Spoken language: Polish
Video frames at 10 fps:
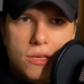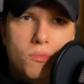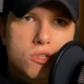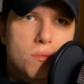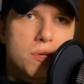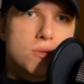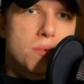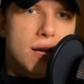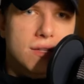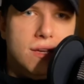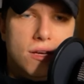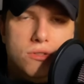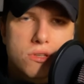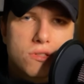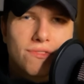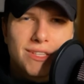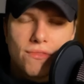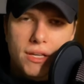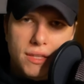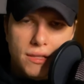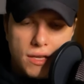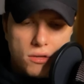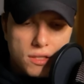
i może być brany jako coś wyświechtanego.